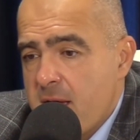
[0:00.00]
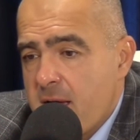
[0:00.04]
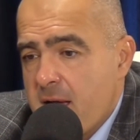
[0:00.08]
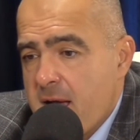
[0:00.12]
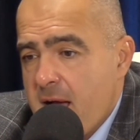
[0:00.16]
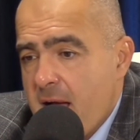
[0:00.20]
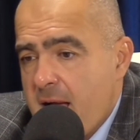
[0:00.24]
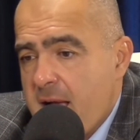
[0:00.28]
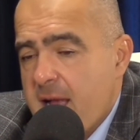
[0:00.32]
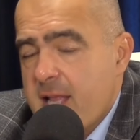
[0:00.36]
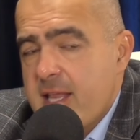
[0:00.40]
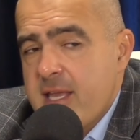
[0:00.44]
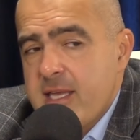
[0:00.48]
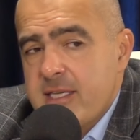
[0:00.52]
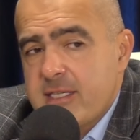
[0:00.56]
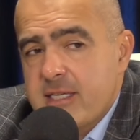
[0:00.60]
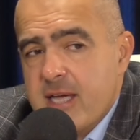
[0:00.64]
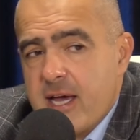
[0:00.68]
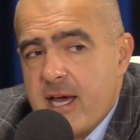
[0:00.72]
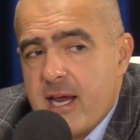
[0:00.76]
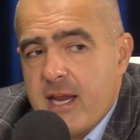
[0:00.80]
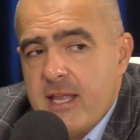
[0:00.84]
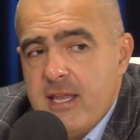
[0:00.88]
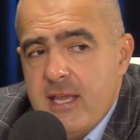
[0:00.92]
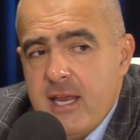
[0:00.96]
Как они
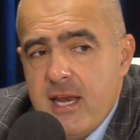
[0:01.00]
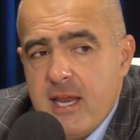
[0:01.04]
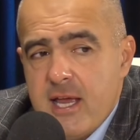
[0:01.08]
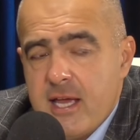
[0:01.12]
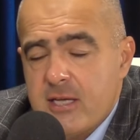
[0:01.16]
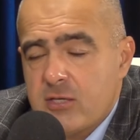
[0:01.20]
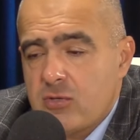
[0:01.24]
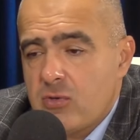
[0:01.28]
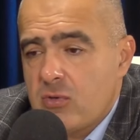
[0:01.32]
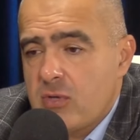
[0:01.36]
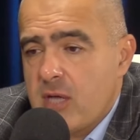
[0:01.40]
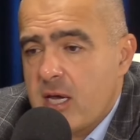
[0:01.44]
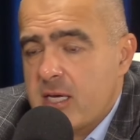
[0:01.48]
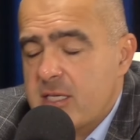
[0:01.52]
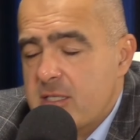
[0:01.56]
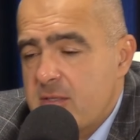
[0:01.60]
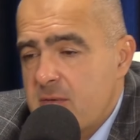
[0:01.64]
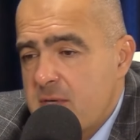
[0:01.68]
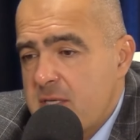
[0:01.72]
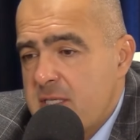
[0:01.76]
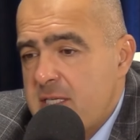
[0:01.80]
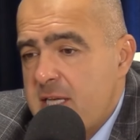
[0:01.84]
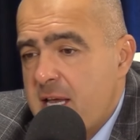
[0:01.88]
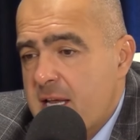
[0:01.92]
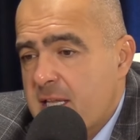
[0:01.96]
сохранили
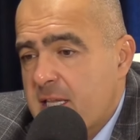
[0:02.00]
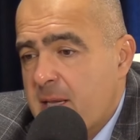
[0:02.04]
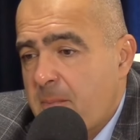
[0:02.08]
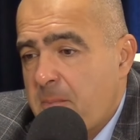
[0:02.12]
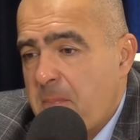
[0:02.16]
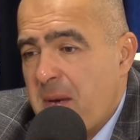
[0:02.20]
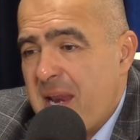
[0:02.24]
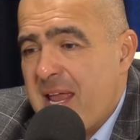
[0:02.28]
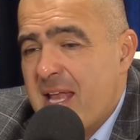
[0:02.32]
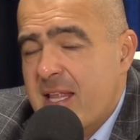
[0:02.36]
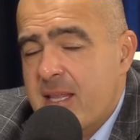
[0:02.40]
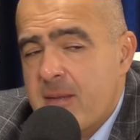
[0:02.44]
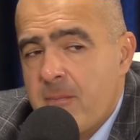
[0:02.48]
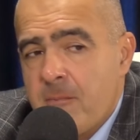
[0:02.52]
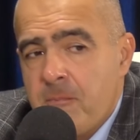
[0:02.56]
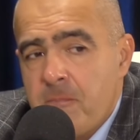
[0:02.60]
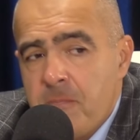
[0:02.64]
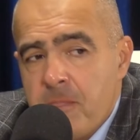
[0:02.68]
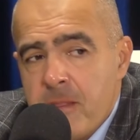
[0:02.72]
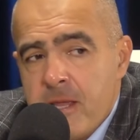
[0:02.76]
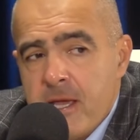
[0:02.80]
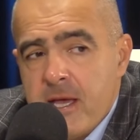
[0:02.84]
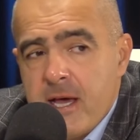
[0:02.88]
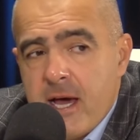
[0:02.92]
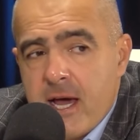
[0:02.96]
государственный сектор, при этом
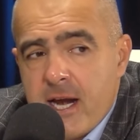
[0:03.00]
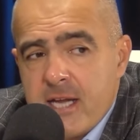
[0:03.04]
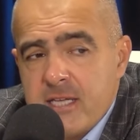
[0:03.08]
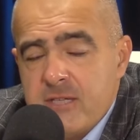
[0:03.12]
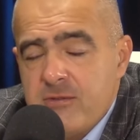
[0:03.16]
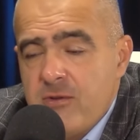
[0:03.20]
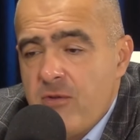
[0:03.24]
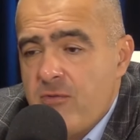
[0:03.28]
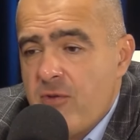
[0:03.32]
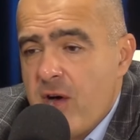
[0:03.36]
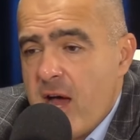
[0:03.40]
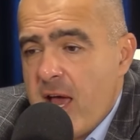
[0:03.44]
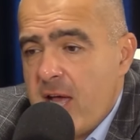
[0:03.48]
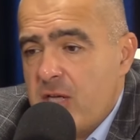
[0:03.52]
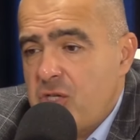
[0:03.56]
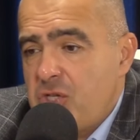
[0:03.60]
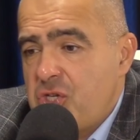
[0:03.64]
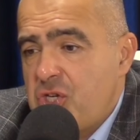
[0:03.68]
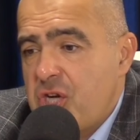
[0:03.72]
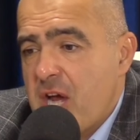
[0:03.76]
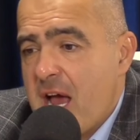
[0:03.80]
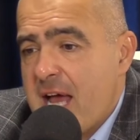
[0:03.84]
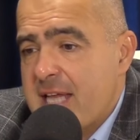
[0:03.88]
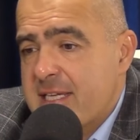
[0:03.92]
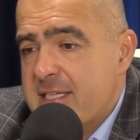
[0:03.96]
развивая
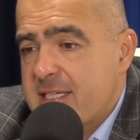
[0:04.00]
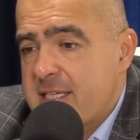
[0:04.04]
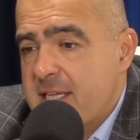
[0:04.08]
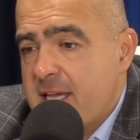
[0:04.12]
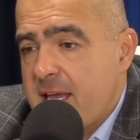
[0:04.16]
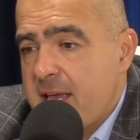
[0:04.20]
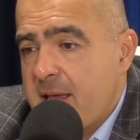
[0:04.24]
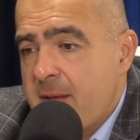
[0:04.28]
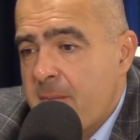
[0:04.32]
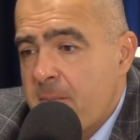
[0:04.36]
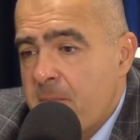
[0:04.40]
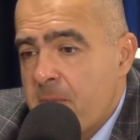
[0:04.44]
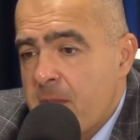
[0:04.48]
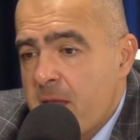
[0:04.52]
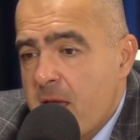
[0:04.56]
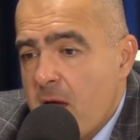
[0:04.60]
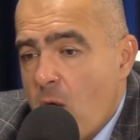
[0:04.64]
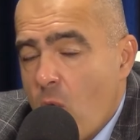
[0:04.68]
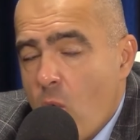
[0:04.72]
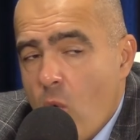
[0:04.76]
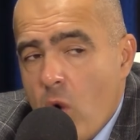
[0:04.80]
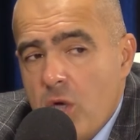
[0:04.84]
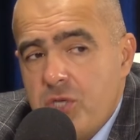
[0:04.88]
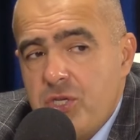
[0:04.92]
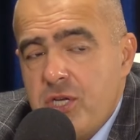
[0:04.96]
частный
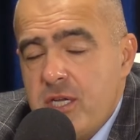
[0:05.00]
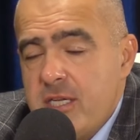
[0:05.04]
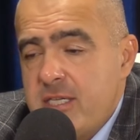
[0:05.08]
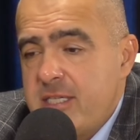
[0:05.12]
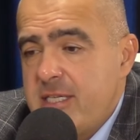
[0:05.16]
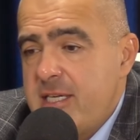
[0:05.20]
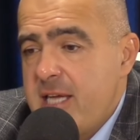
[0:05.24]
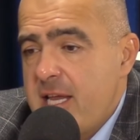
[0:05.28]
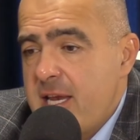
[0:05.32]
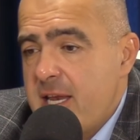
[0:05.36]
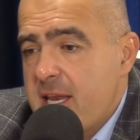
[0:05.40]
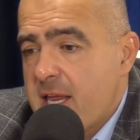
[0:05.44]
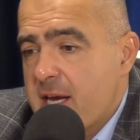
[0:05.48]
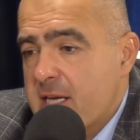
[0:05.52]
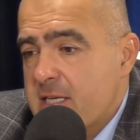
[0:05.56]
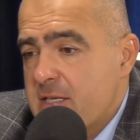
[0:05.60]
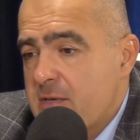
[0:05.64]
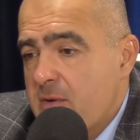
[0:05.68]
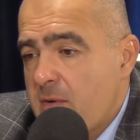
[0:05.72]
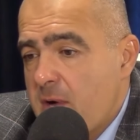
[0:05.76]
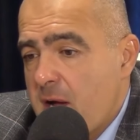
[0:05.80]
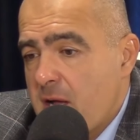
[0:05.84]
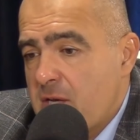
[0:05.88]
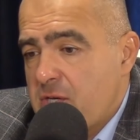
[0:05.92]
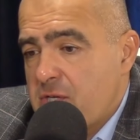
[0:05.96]
очень сильно
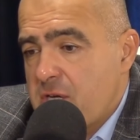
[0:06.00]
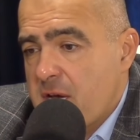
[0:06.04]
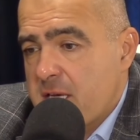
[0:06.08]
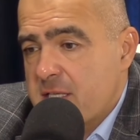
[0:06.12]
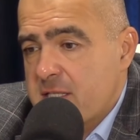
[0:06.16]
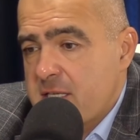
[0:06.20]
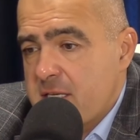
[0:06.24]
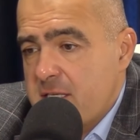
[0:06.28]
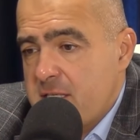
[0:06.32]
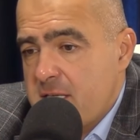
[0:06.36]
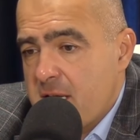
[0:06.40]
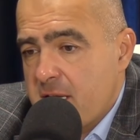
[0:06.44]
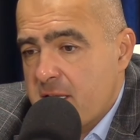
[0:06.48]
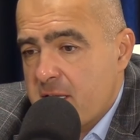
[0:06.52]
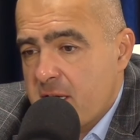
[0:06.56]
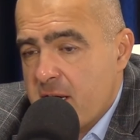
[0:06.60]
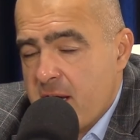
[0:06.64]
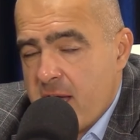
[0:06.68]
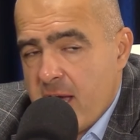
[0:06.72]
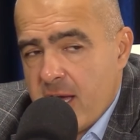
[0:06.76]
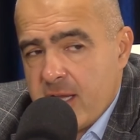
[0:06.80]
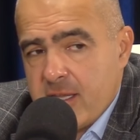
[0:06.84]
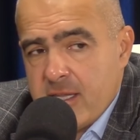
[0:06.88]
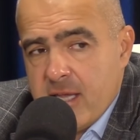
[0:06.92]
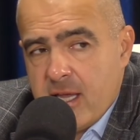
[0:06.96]
развивает частный сектор,
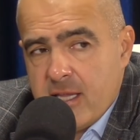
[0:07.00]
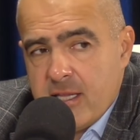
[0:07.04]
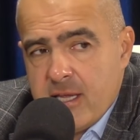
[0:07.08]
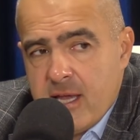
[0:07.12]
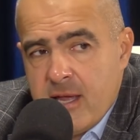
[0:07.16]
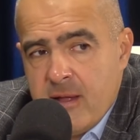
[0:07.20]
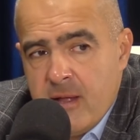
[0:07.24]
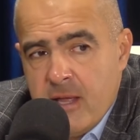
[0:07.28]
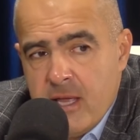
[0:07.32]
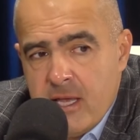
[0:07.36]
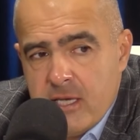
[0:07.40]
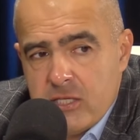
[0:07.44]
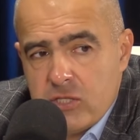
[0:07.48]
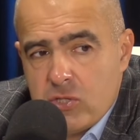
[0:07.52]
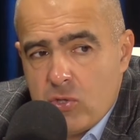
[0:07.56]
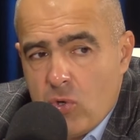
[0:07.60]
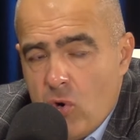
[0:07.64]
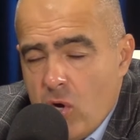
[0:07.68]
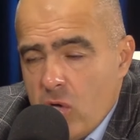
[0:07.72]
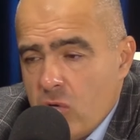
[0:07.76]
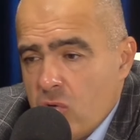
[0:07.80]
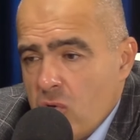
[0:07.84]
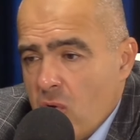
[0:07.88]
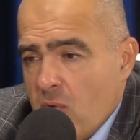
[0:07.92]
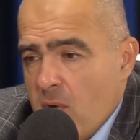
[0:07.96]
как надо
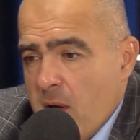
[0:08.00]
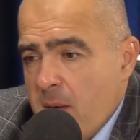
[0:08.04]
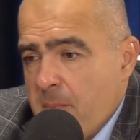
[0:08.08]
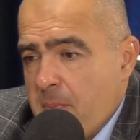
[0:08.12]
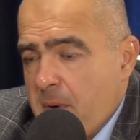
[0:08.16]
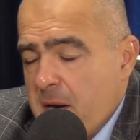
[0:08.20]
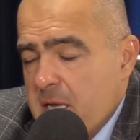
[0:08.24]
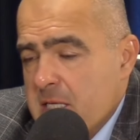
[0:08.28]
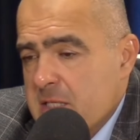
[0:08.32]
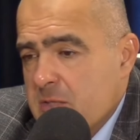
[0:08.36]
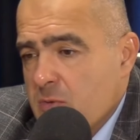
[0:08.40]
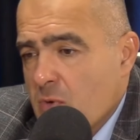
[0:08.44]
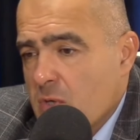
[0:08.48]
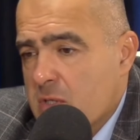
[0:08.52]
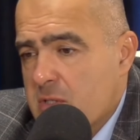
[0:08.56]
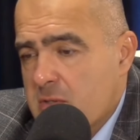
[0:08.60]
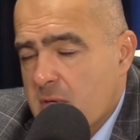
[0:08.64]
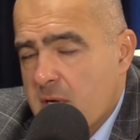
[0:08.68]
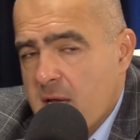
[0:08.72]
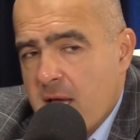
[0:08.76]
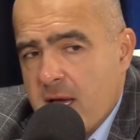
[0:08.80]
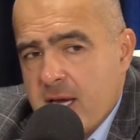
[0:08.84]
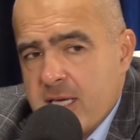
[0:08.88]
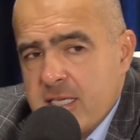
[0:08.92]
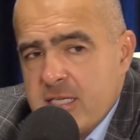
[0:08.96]
строить новые
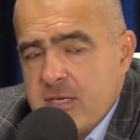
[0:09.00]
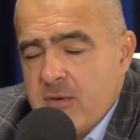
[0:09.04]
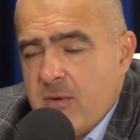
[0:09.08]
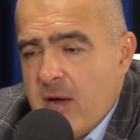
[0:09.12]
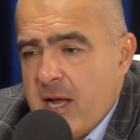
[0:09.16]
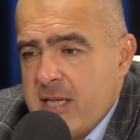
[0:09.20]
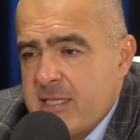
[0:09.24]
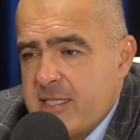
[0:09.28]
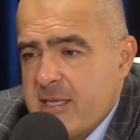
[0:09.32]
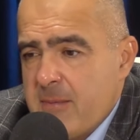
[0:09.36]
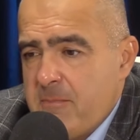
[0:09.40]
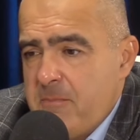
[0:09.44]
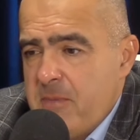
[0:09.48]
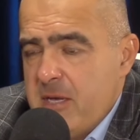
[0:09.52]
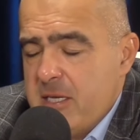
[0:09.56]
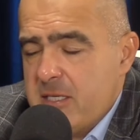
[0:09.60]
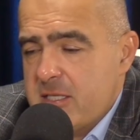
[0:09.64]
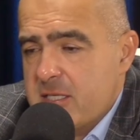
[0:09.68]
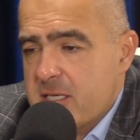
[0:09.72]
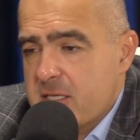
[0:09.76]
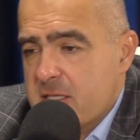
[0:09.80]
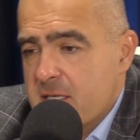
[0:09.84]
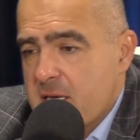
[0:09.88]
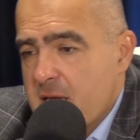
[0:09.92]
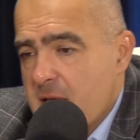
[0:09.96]
производства, как развивается
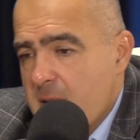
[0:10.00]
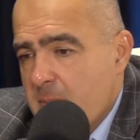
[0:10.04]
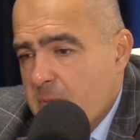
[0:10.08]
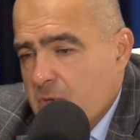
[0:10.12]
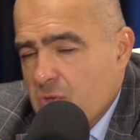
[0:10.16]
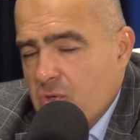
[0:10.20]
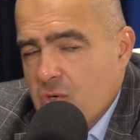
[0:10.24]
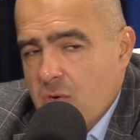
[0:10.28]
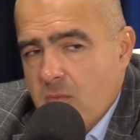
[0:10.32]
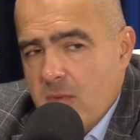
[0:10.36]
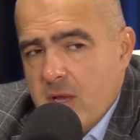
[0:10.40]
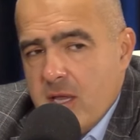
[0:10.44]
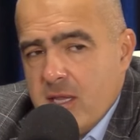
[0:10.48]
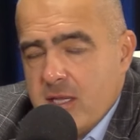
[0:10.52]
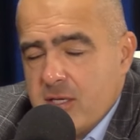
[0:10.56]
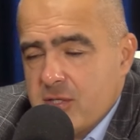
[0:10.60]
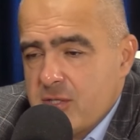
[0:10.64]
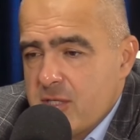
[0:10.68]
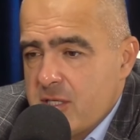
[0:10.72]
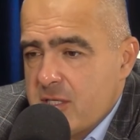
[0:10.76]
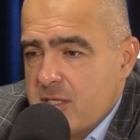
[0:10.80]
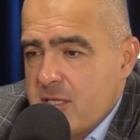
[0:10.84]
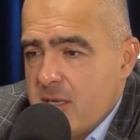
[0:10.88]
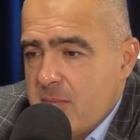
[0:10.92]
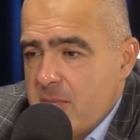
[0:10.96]
бизнес. Почему мы не
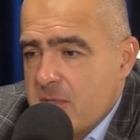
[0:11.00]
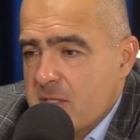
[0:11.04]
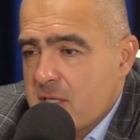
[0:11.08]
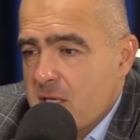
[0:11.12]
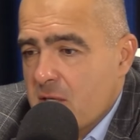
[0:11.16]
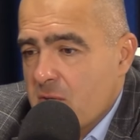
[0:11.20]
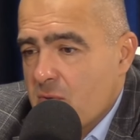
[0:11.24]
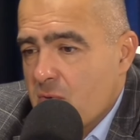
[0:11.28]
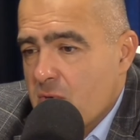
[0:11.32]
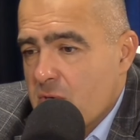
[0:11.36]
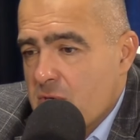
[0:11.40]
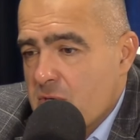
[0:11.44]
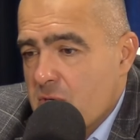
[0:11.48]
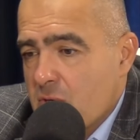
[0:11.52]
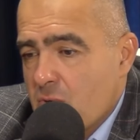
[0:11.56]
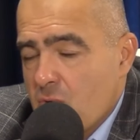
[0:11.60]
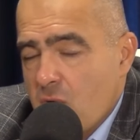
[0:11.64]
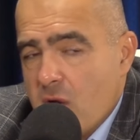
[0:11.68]
должны с ними сотрудничать? Mm-hmm.